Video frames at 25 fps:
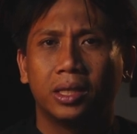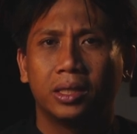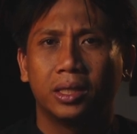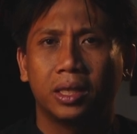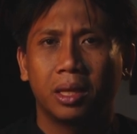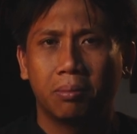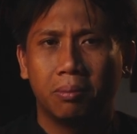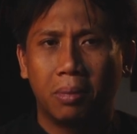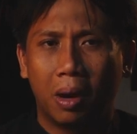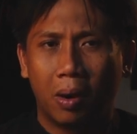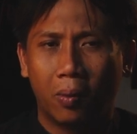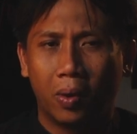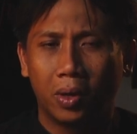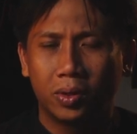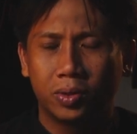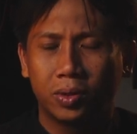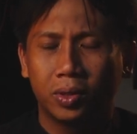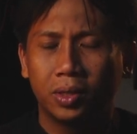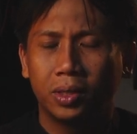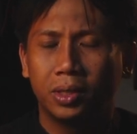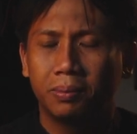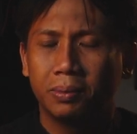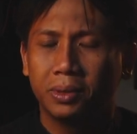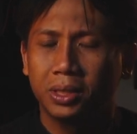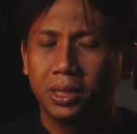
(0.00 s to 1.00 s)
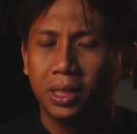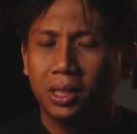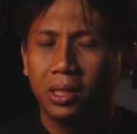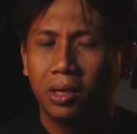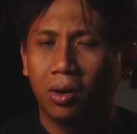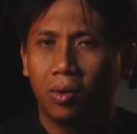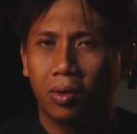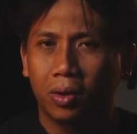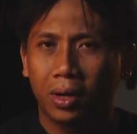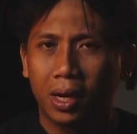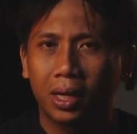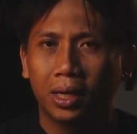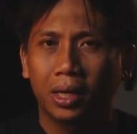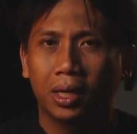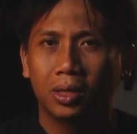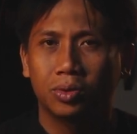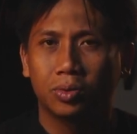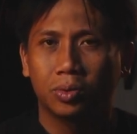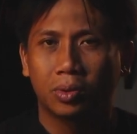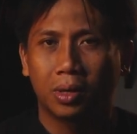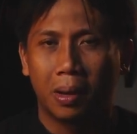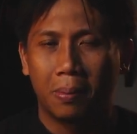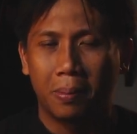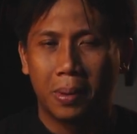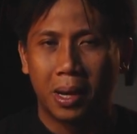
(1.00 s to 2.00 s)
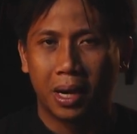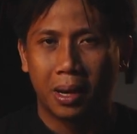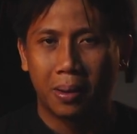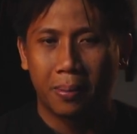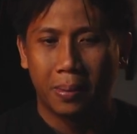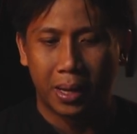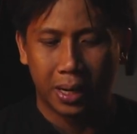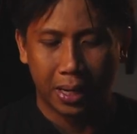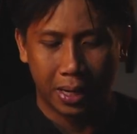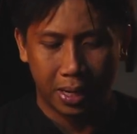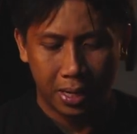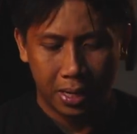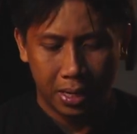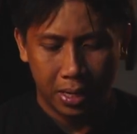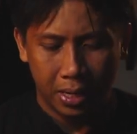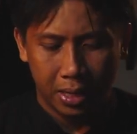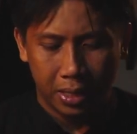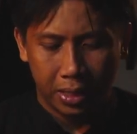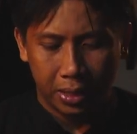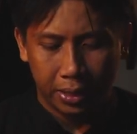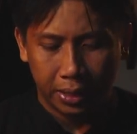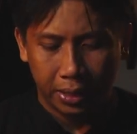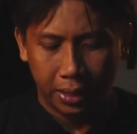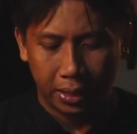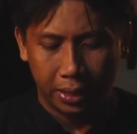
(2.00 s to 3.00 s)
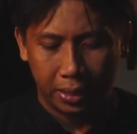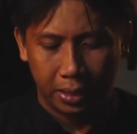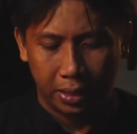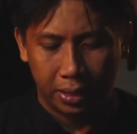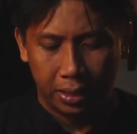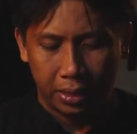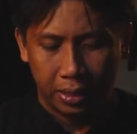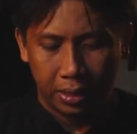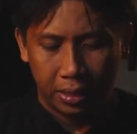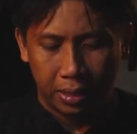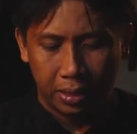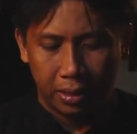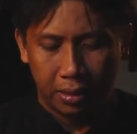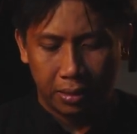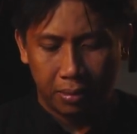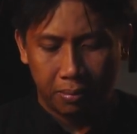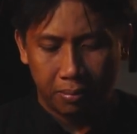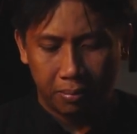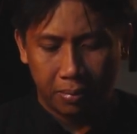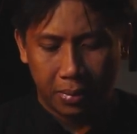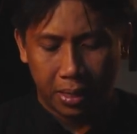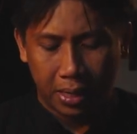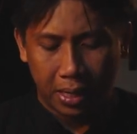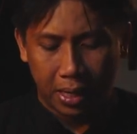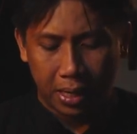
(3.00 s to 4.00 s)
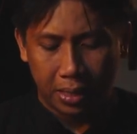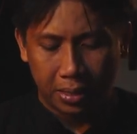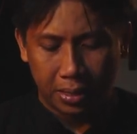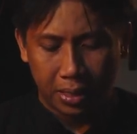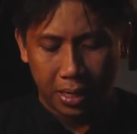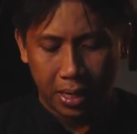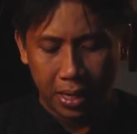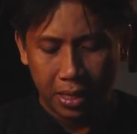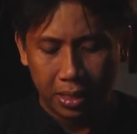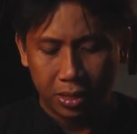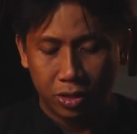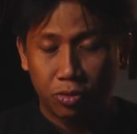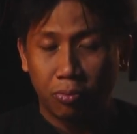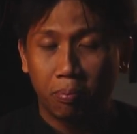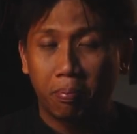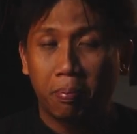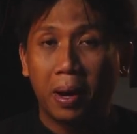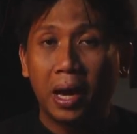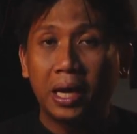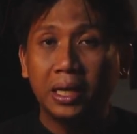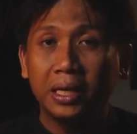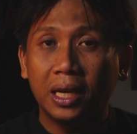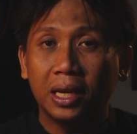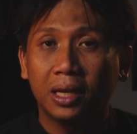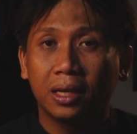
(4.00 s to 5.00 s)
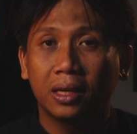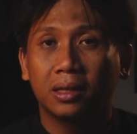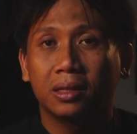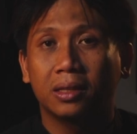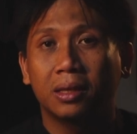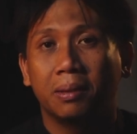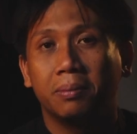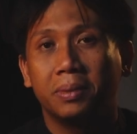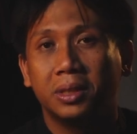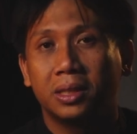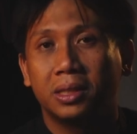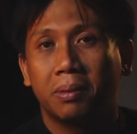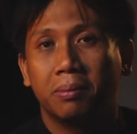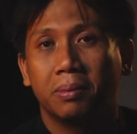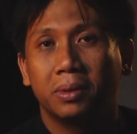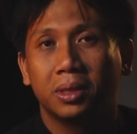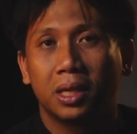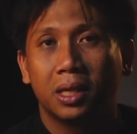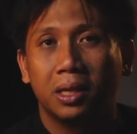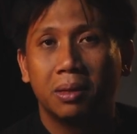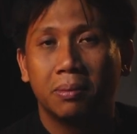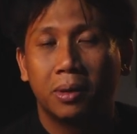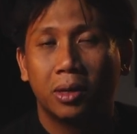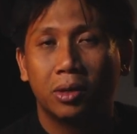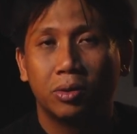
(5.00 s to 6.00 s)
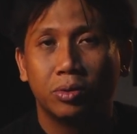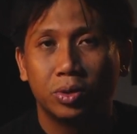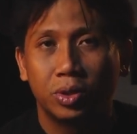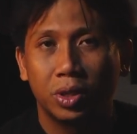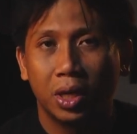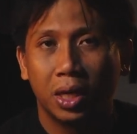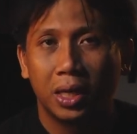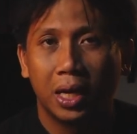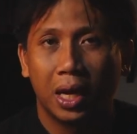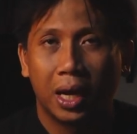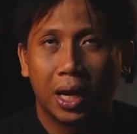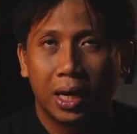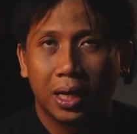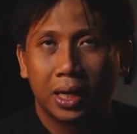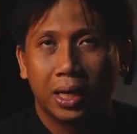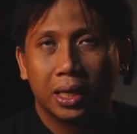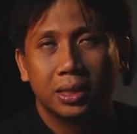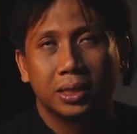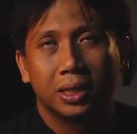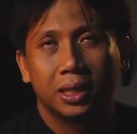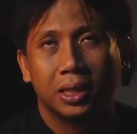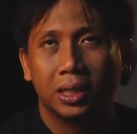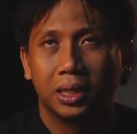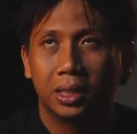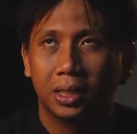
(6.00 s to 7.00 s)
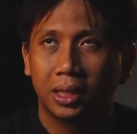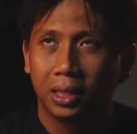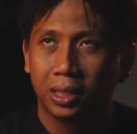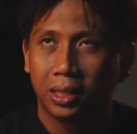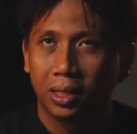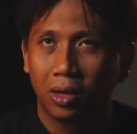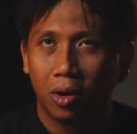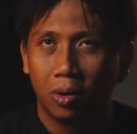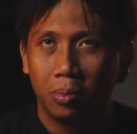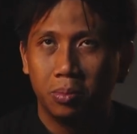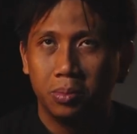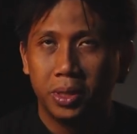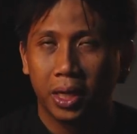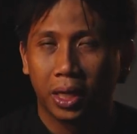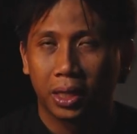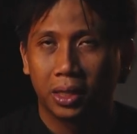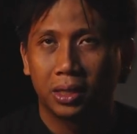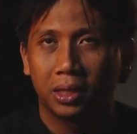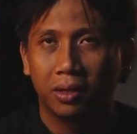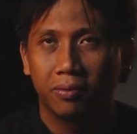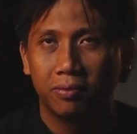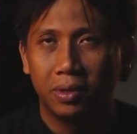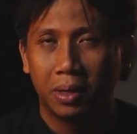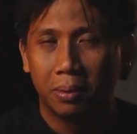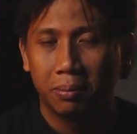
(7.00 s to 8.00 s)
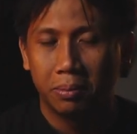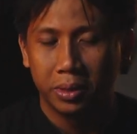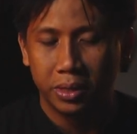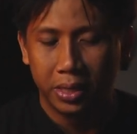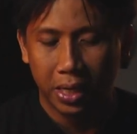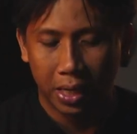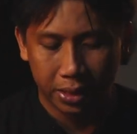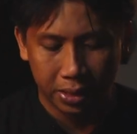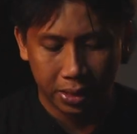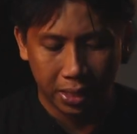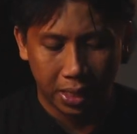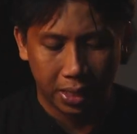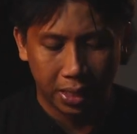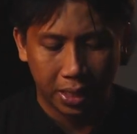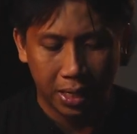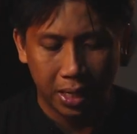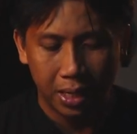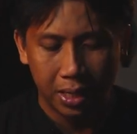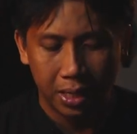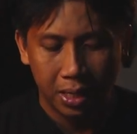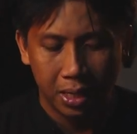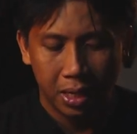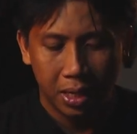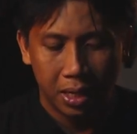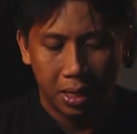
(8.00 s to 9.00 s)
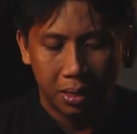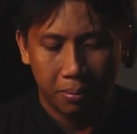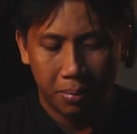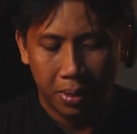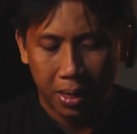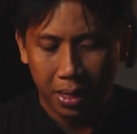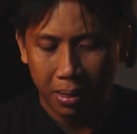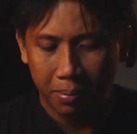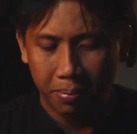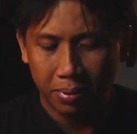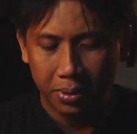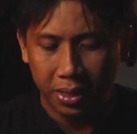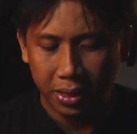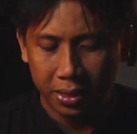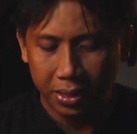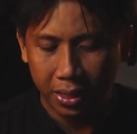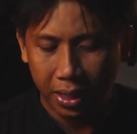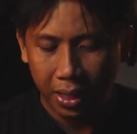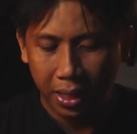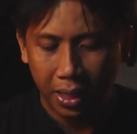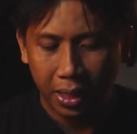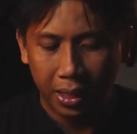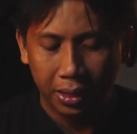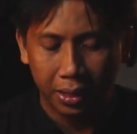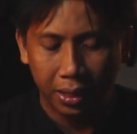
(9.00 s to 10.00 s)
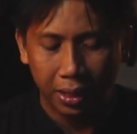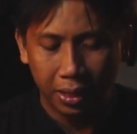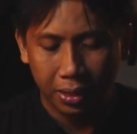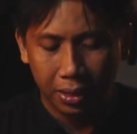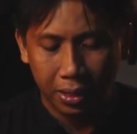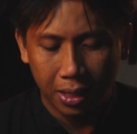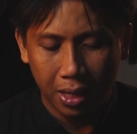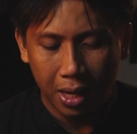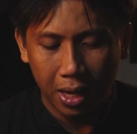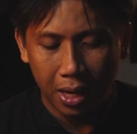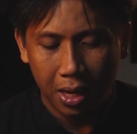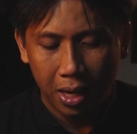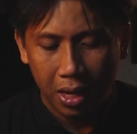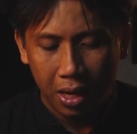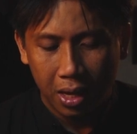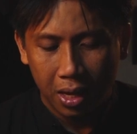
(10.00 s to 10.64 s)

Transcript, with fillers: terbawa juga menjadi orang yang suka marah-marah. Nih, Makanya supaya kita bisa menjadi manusia yang agak sedikit objektif dan bijaksana, maka pesan saya yang ketiga,